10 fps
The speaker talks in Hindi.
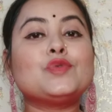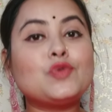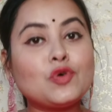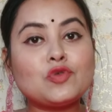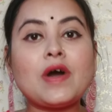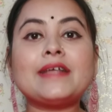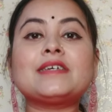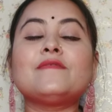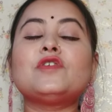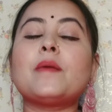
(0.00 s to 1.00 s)
तो तो आज
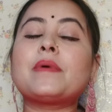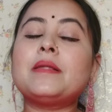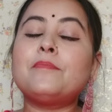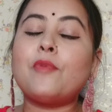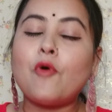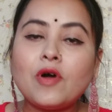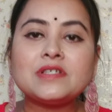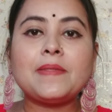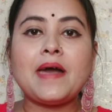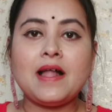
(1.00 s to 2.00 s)
की वीडियो आपके लिए बहुत
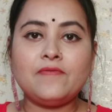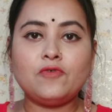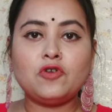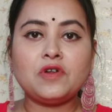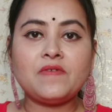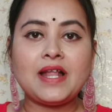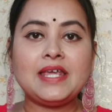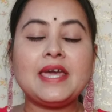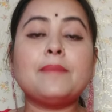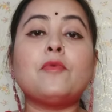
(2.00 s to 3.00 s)
ज़्यादा हेल्पफुल होने
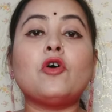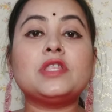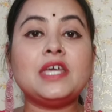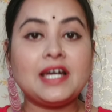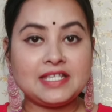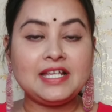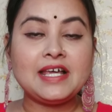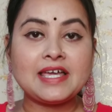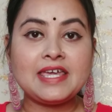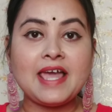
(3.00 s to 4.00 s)
वाली है बहुत ही अच्छी
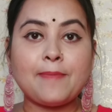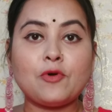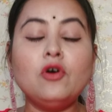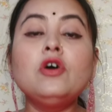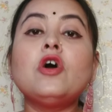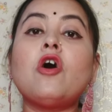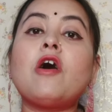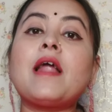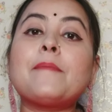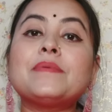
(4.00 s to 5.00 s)
लगेगी आपको
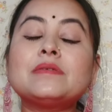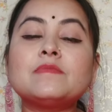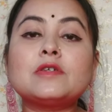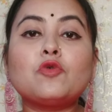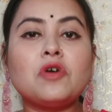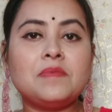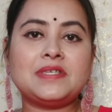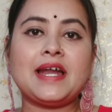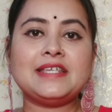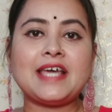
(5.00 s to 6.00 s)
और आप इसमें से कोई भी
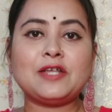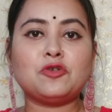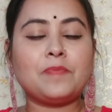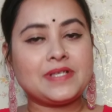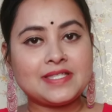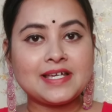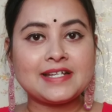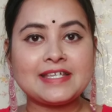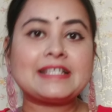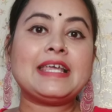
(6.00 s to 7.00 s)
साड़ी चाहें तो पसंद कर
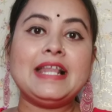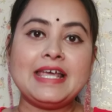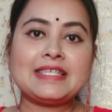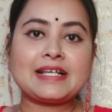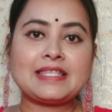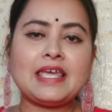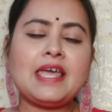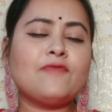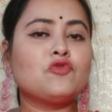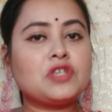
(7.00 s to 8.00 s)
सकते हैं ले सकते हैं
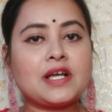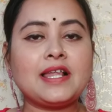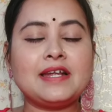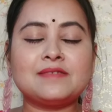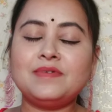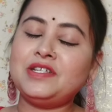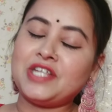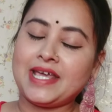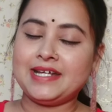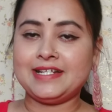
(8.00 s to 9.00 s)
या दूसरे कलर्स भी
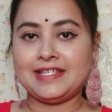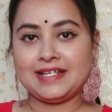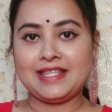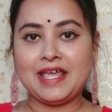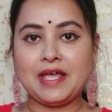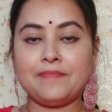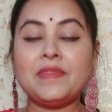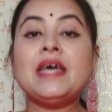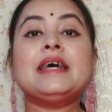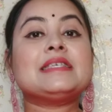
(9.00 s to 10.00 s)
ट्राई कर सकते हैं
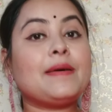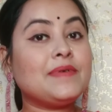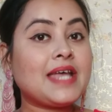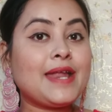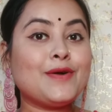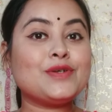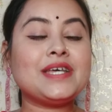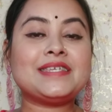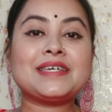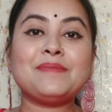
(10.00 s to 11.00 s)
सभी साड़ियों को
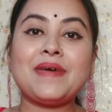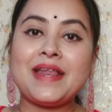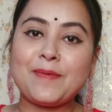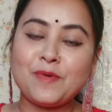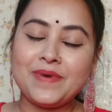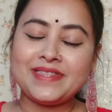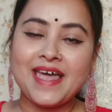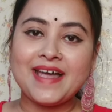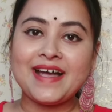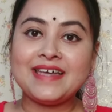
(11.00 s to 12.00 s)
जैसा कि मैंने आपको
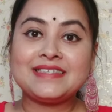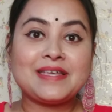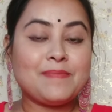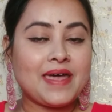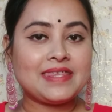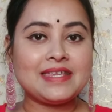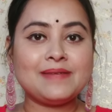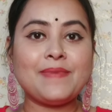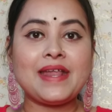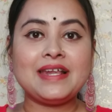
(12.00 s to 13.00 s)
बताया गाइज कि से
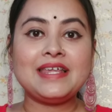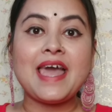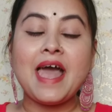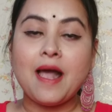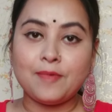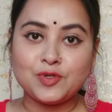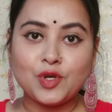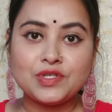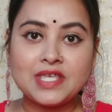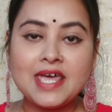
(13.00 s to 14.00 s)
मैंने लिया है
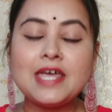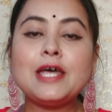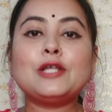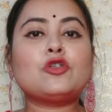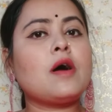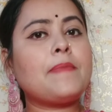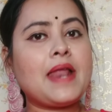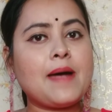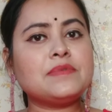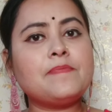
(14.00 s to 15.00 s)
अमेज़ोन से तो आप
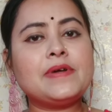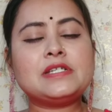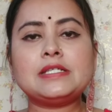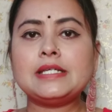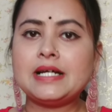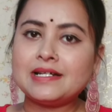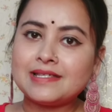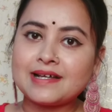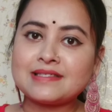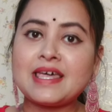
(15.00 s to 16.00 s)
आराम से परचेसिंग कर
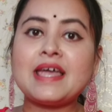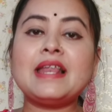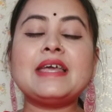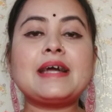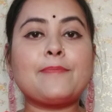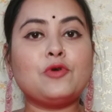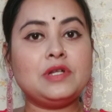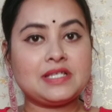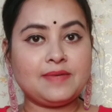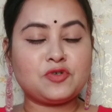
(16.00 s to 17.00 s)
सकते हैं लिंक आपको
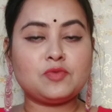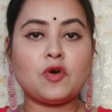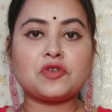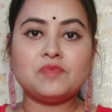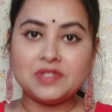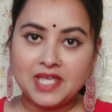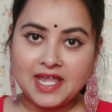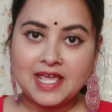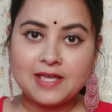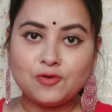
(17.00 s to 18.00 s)
डिस्क्रिप्शन बॉक्स में दे
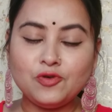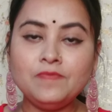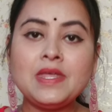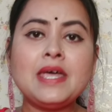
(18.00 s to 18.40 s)
रही हूँ